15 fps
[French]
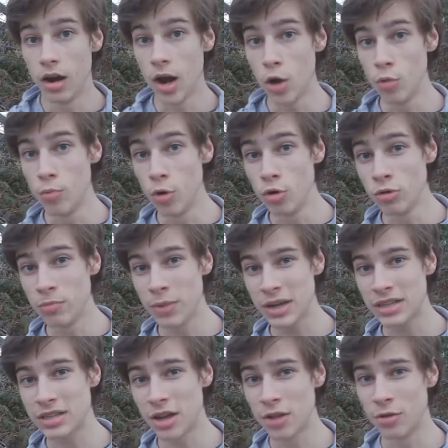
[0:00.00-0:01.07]
Là où beaucoup de
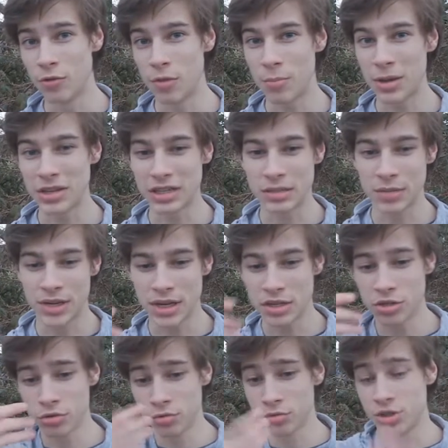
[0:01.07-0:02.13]
personnes ne voient pas
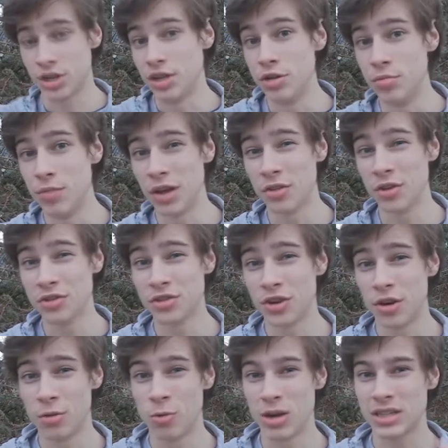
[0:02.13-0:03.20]
d'explication au génie humain
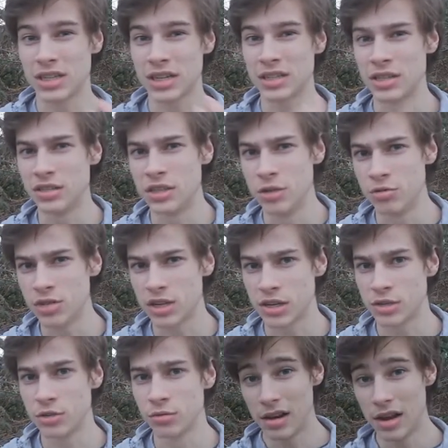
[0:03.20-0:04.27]
d'antan ou à certaines
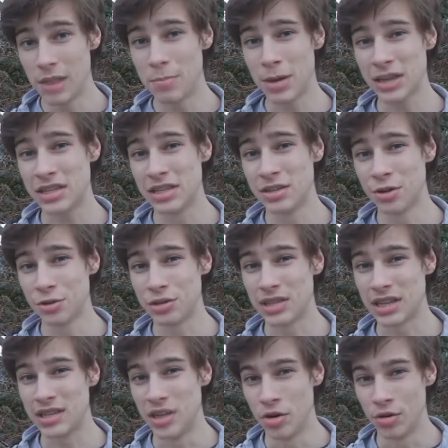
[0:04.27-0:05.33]
illustrations, les partisans de
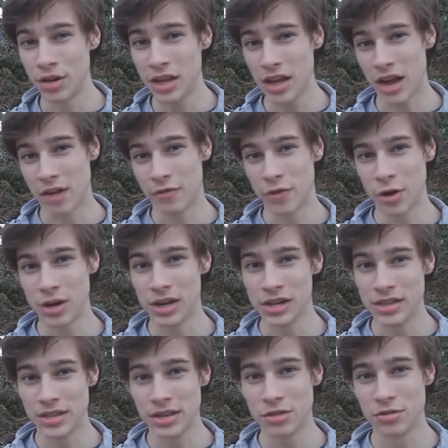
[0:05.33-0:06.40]
cette théorie invoquent
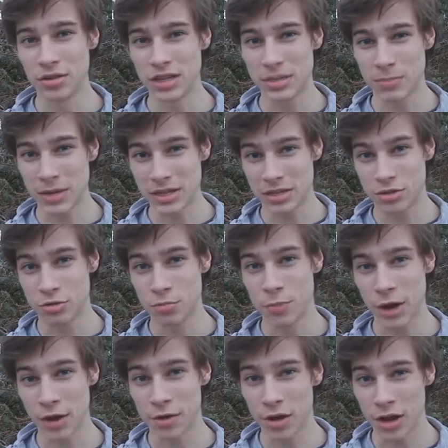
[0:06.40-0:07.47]
l'idée d'une espèce
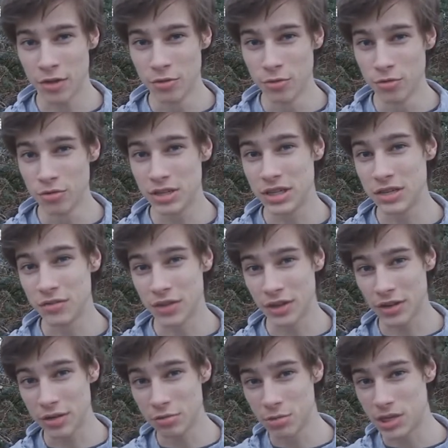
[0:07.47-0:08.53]
supérieure à nous qui viendrait du